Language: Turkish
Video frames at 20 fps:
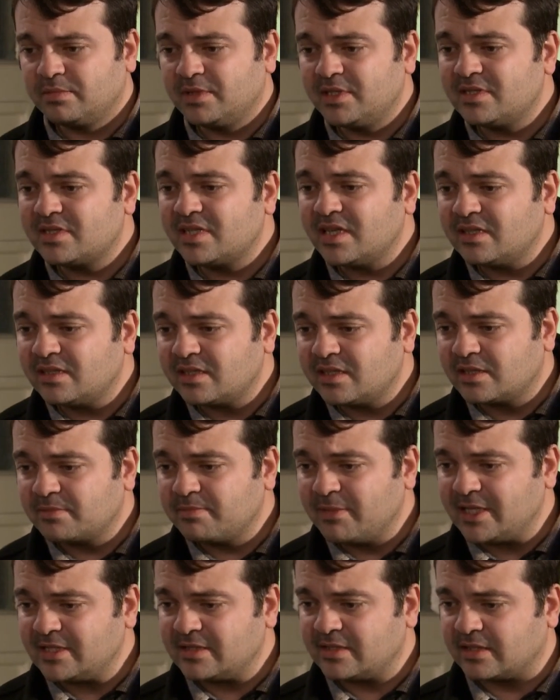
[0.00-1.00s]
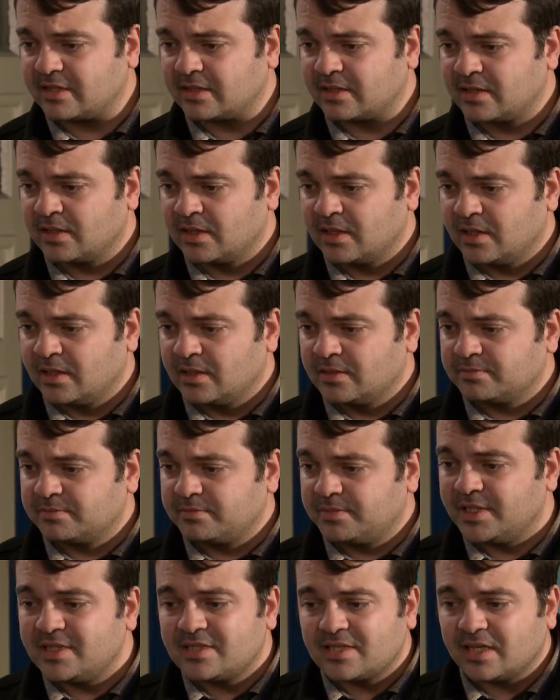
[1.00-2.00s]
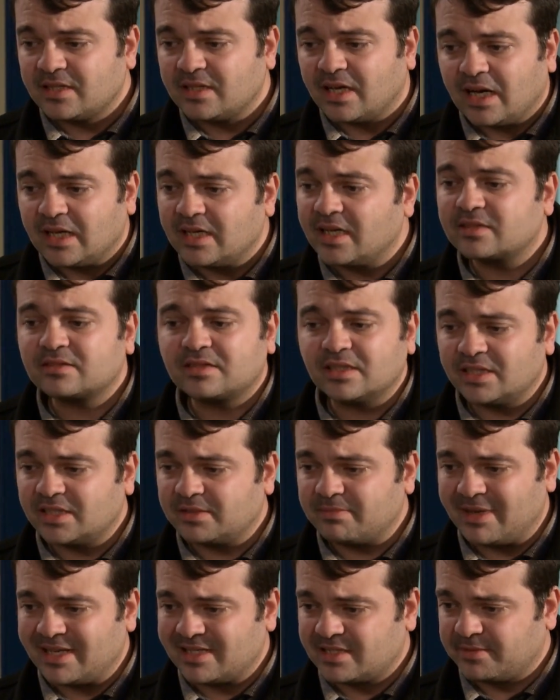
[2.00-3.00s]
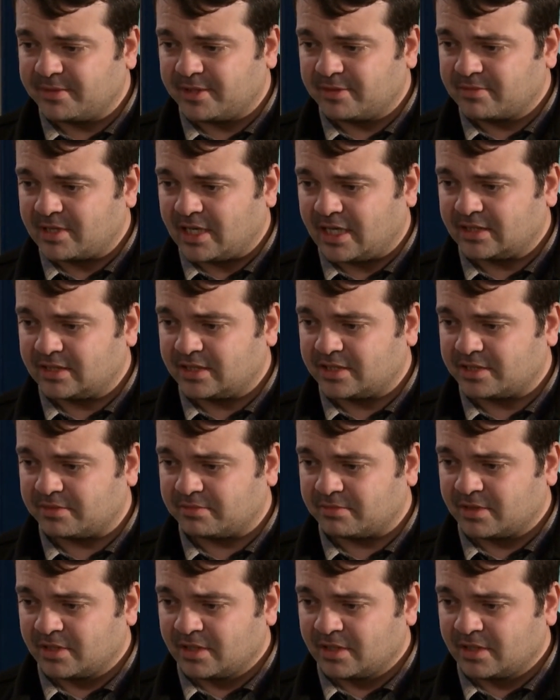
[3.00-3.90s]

Bilseydi gitmezdi. Bilseydi hayatta gitmezdi benim kardeşim.